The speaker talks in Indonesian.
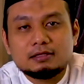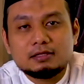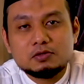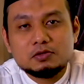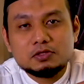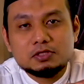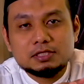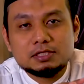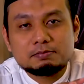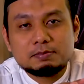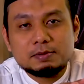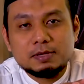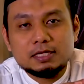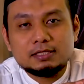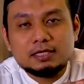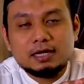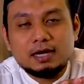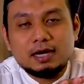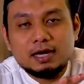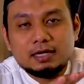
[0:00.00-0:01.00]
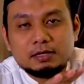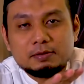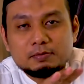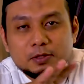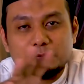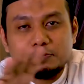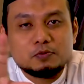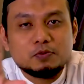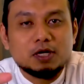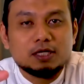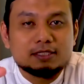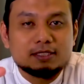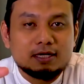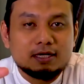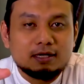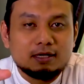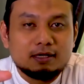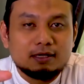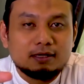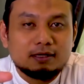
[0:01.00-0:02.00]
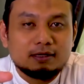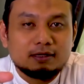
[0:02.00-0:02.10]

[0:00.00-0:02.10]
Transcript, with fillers: terus panjang hari berpuasa.